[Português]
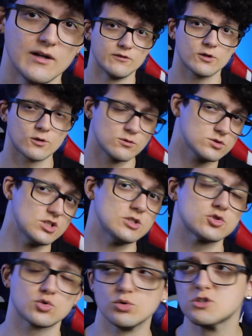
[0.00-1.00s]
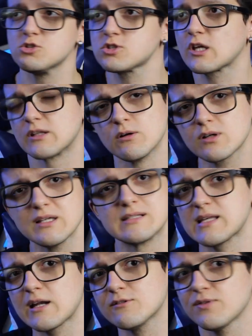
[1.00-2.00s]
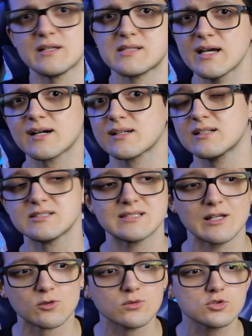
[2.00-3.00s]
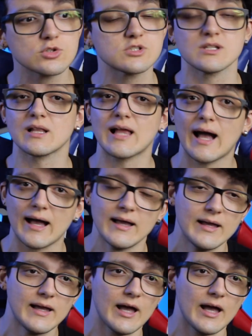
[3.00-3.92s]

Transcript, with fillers: Foram os estúdios que não quiseram fazer grandes anúncios lá.